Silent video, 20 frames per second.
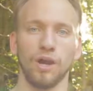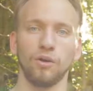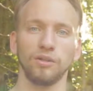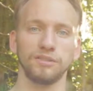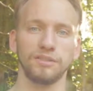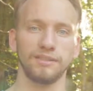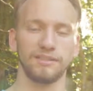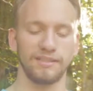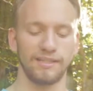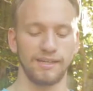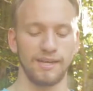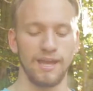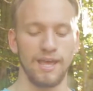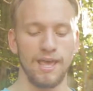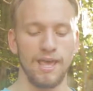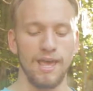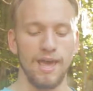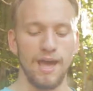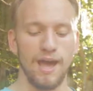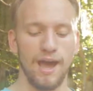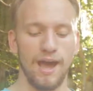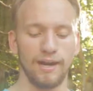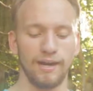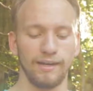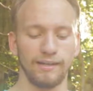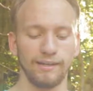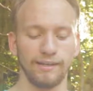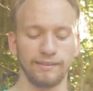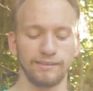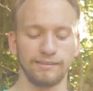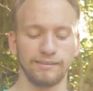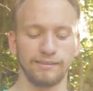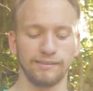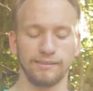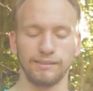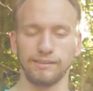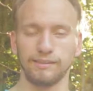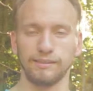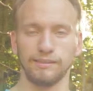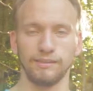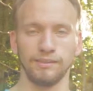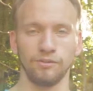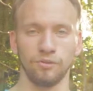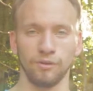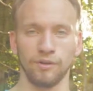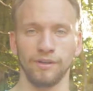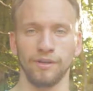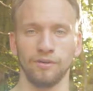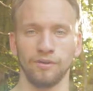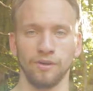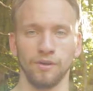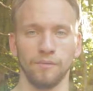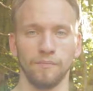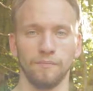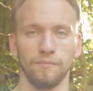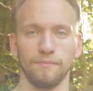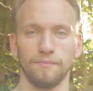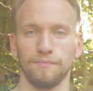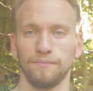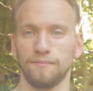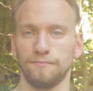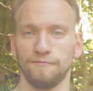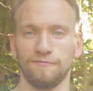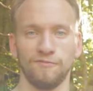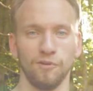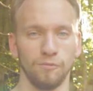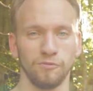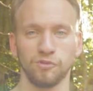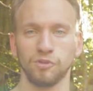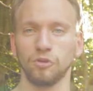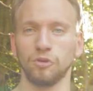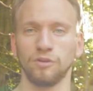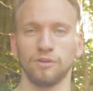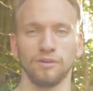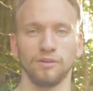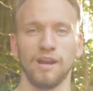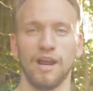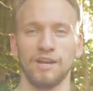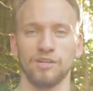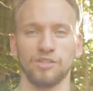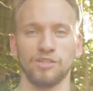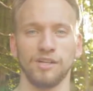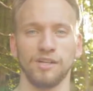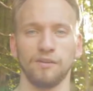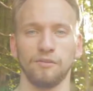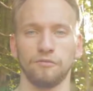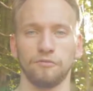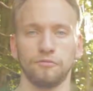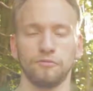ausgesehen. Allerdings, Junge, Junge, fünf Stunden anstehen